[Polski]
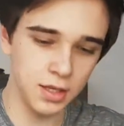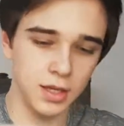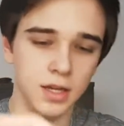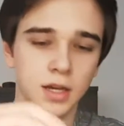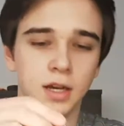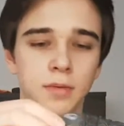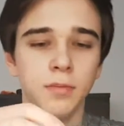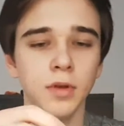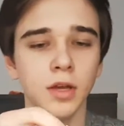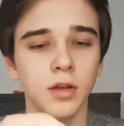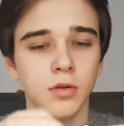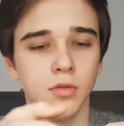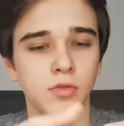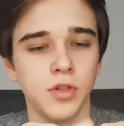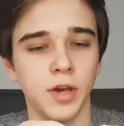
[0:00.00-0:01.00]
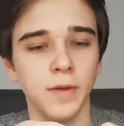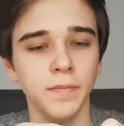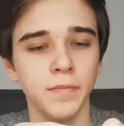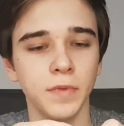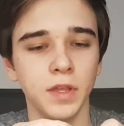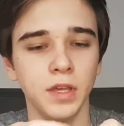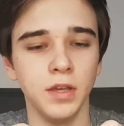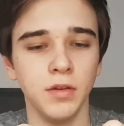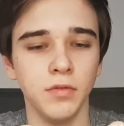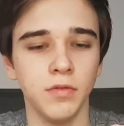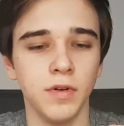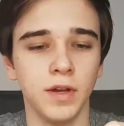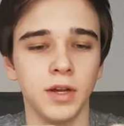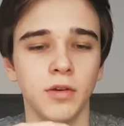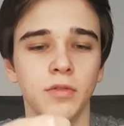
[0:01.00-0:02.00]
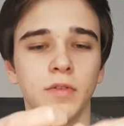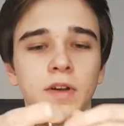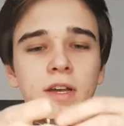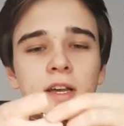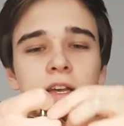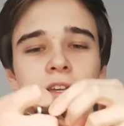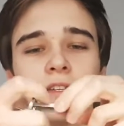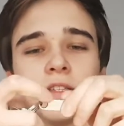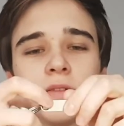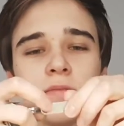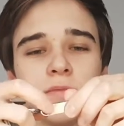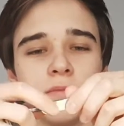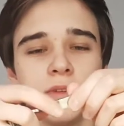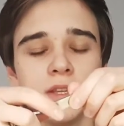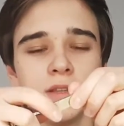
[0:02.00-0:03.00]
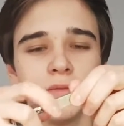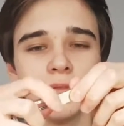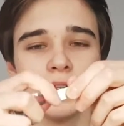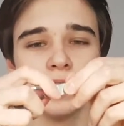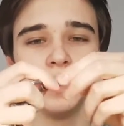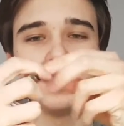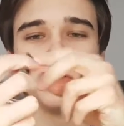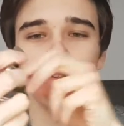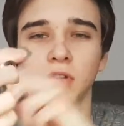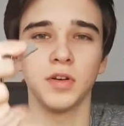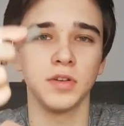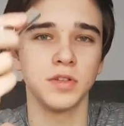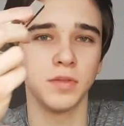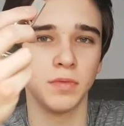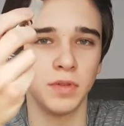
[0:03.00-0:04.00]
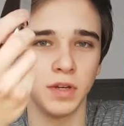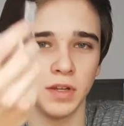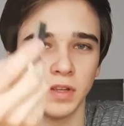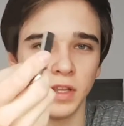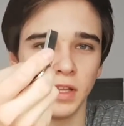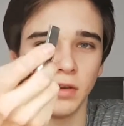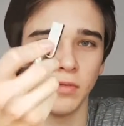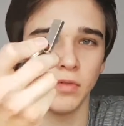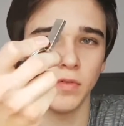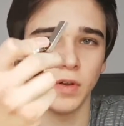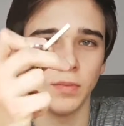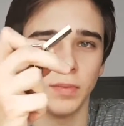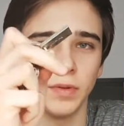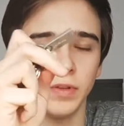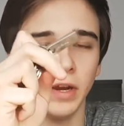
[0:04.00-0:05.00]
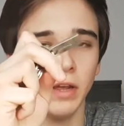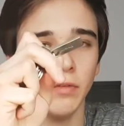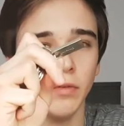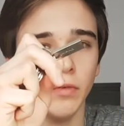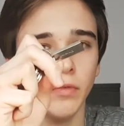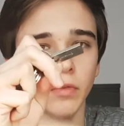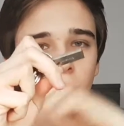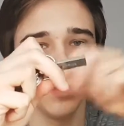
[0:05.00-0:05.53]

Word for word: a moje no klucze i uwaga, uwaga, jestem jedną z tych nielicznych osób, które nadal używają pendrive'ów.